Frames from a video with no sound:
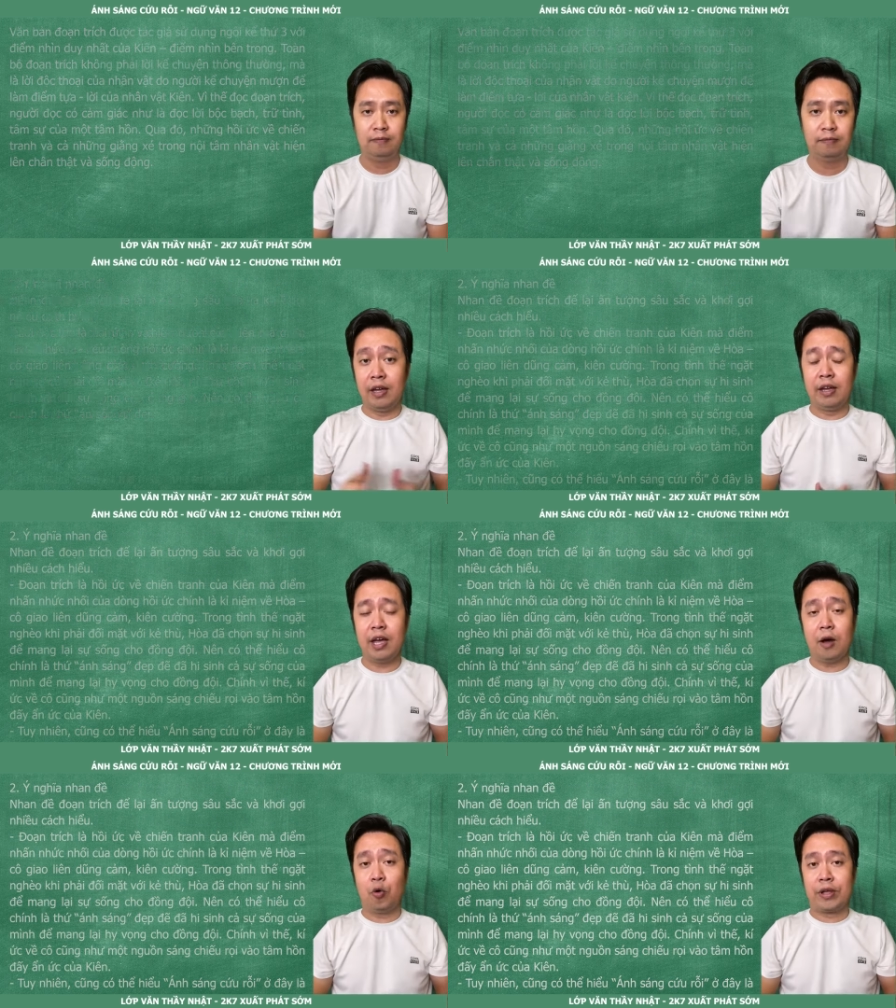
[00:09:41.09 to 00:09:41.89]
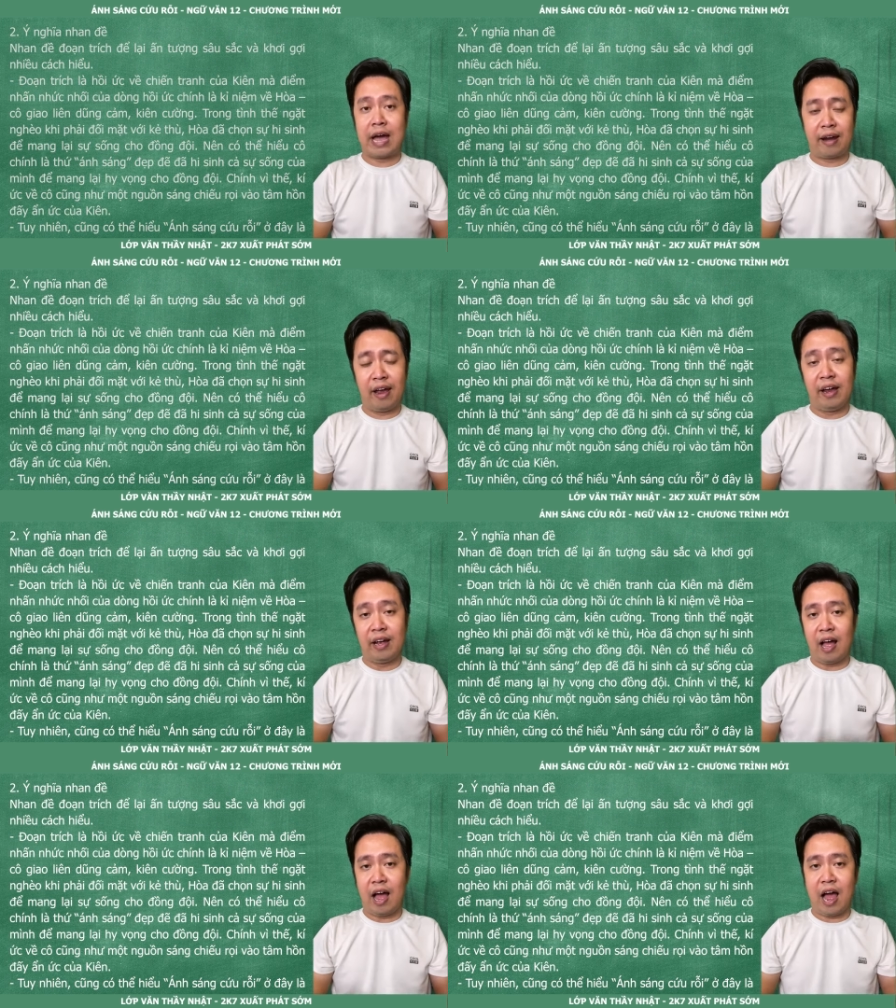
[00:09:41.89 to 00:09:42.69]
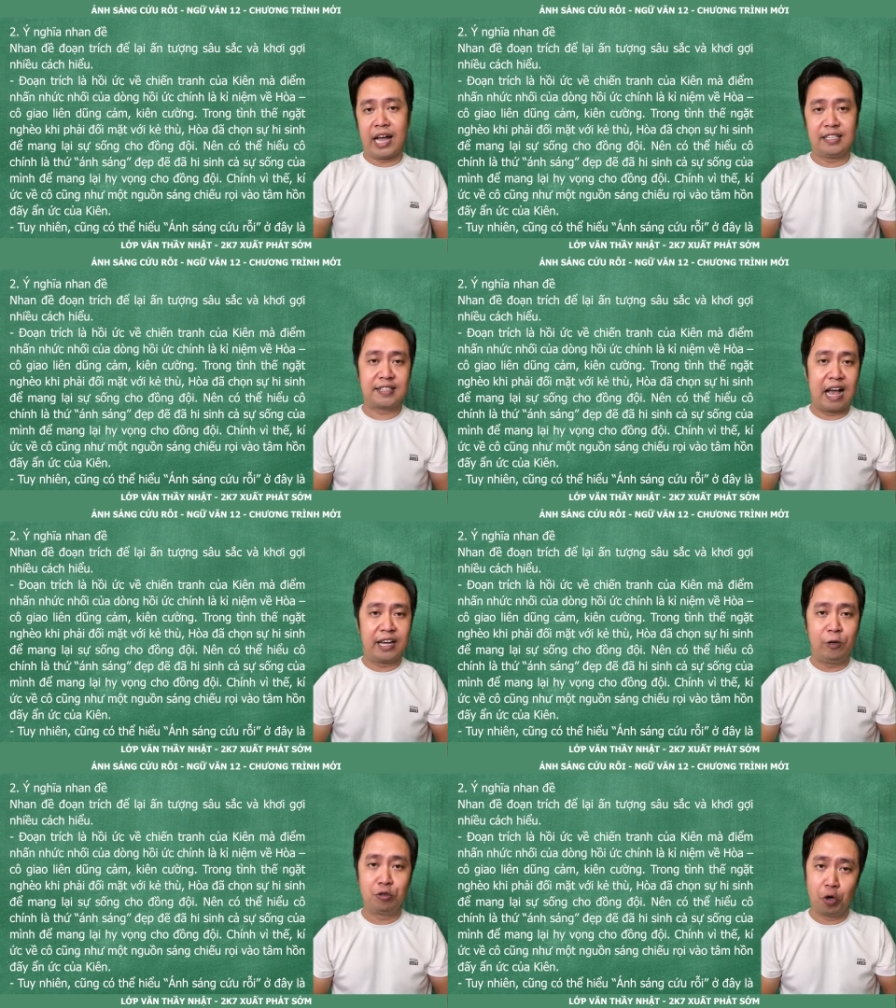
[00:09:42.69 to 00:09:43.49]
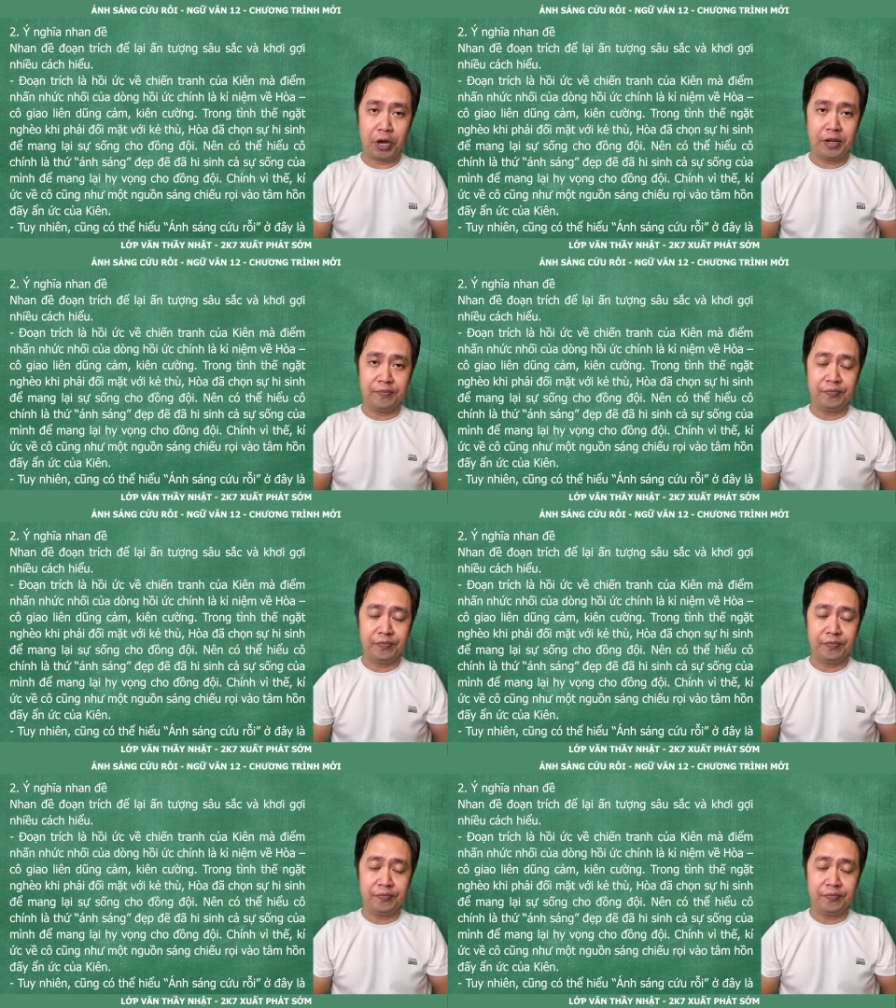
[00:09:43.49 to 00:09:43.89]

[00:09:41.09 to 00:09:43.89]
Ý nghĩa của nhan đề Ánh sáng cứu rỗi